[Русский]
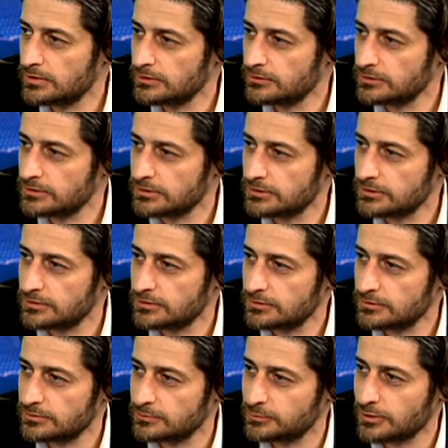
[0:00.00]
Игорь, в этот
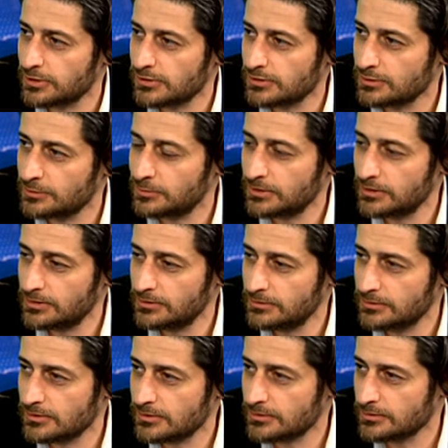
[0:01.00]
праздник
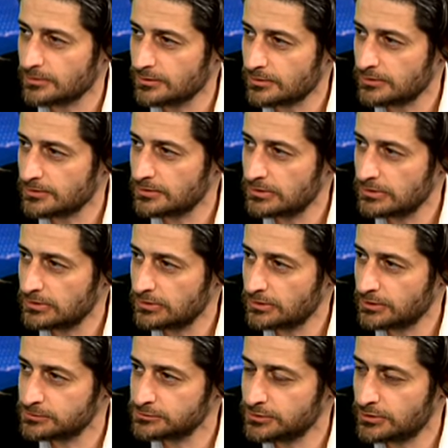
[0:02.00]
порадоваться. То есть не, не
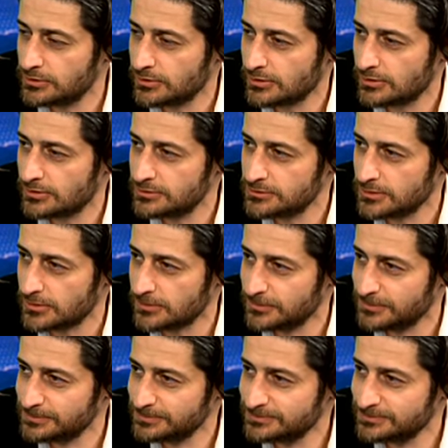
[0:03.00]
так плохи наши дела.